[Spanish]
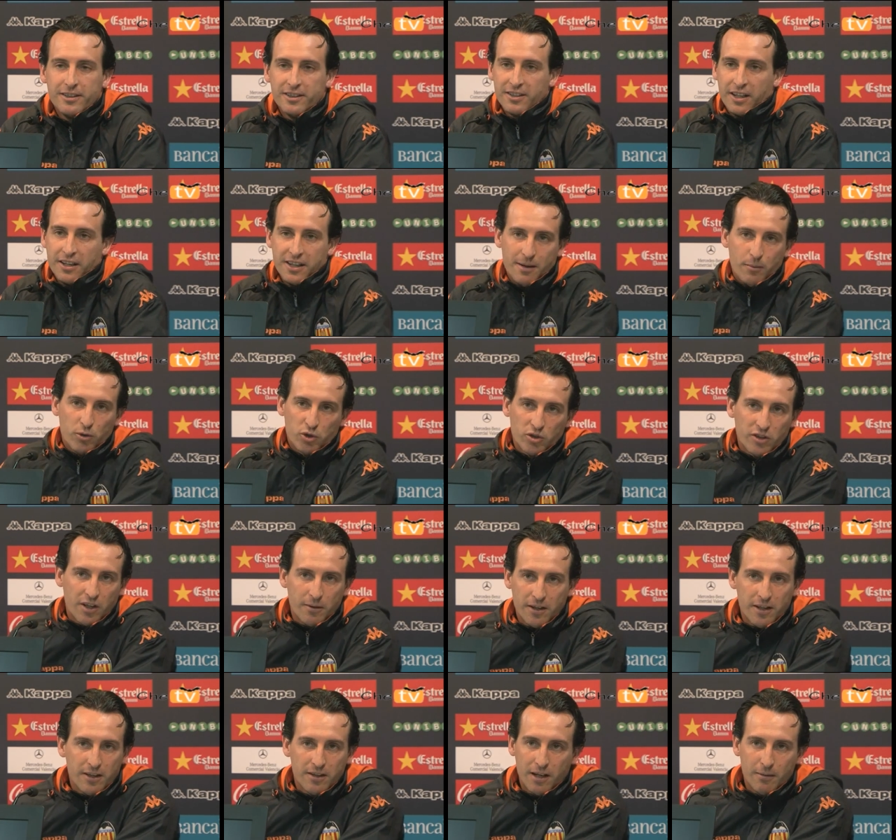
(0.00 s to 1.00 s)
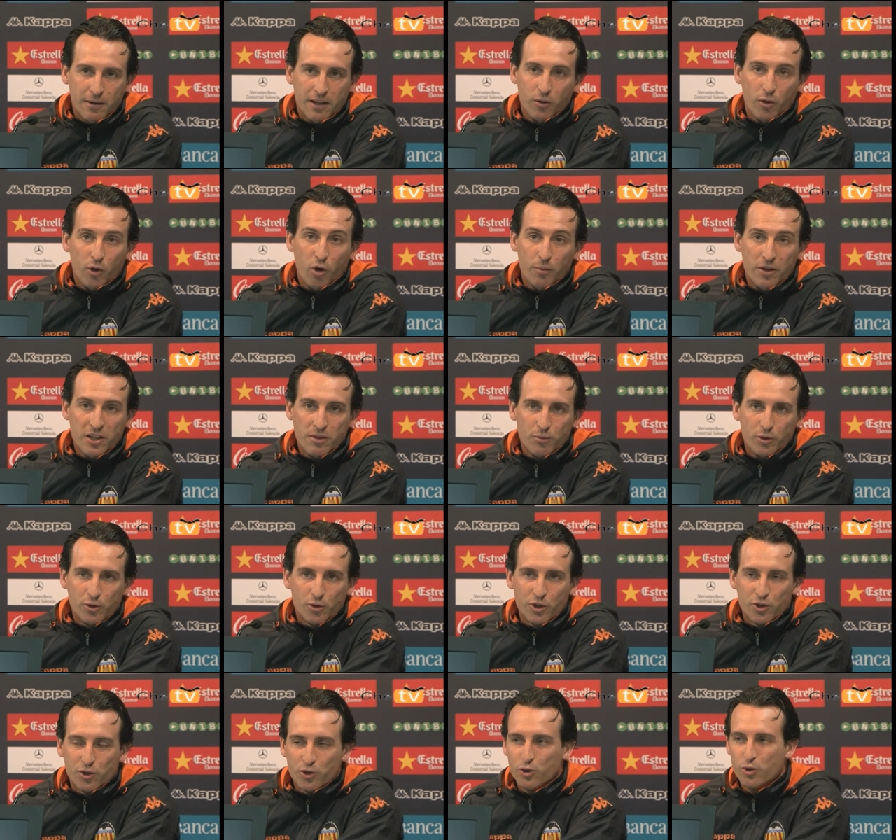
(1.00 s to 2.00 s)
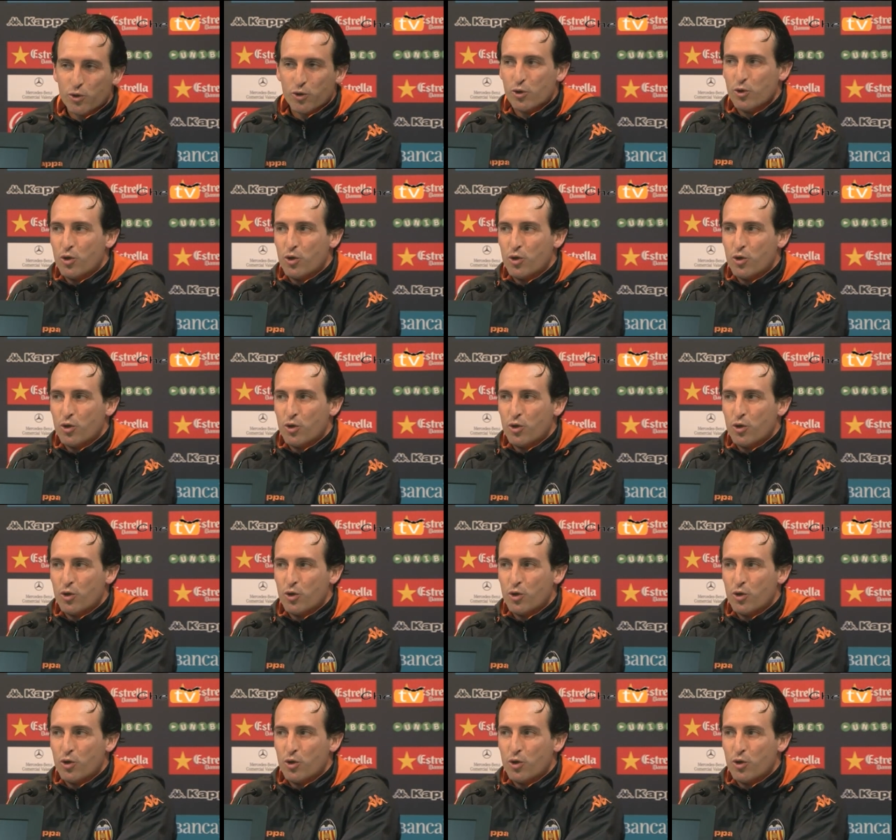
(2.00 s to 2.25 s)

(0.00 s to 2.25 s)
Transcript: estaríamos otra vez hablando de lo mismo. Entonces nosotros